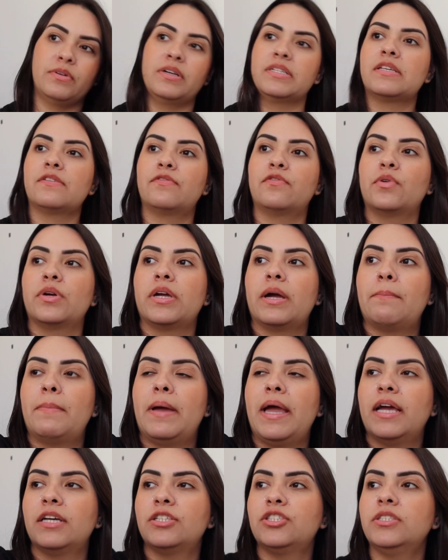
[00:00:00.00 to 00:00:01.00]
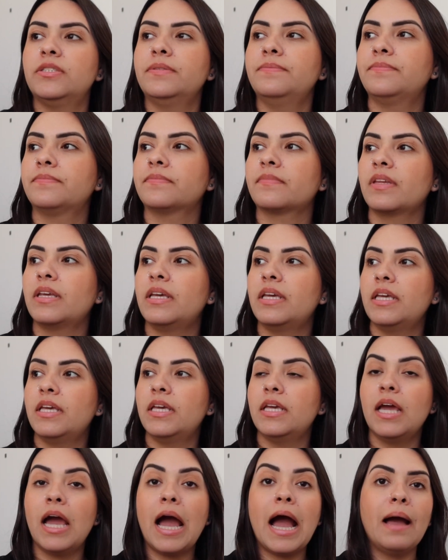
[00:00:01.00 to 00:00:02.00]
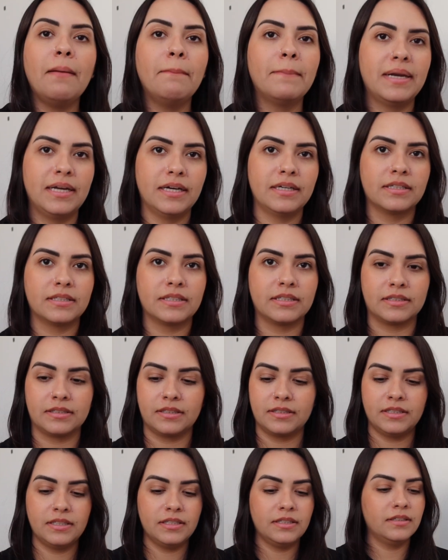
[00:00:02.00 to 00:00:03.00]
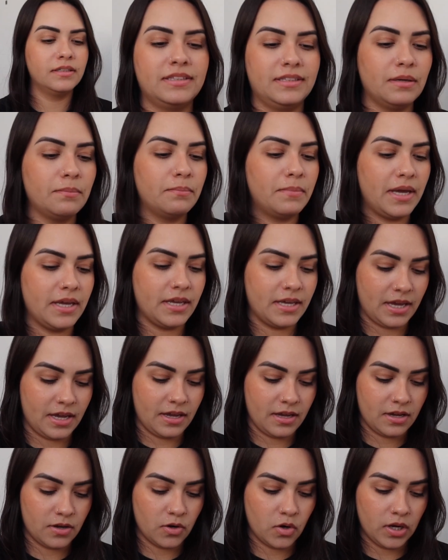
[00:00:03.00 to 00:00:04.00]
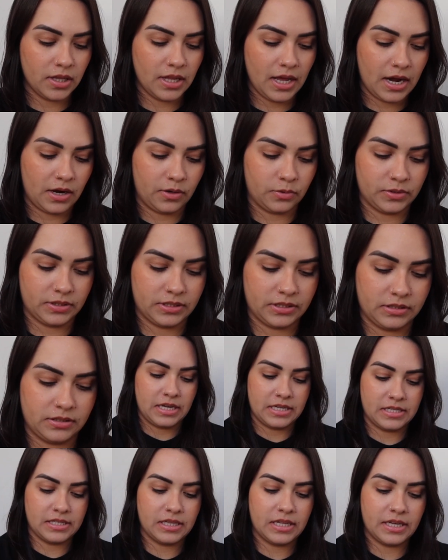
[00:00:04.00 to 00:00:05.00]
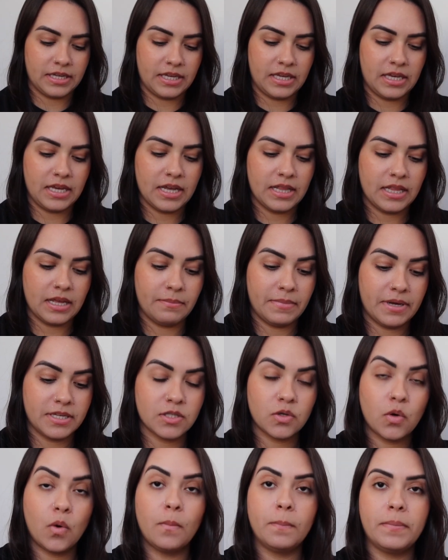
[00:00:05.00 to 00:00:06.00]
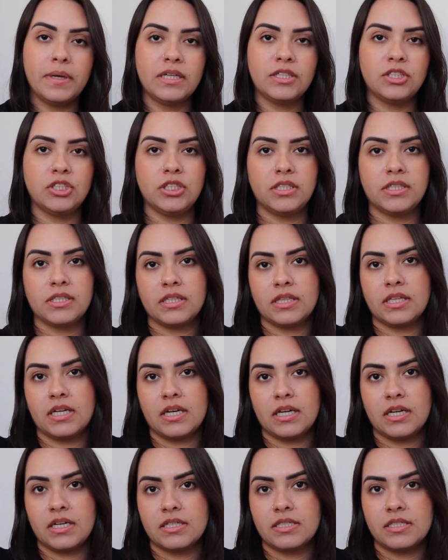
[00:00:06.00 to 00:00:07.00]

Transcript: essa foi a bege. E a branca, que também é gola alta. Essa daqui, ela é mais compridinha na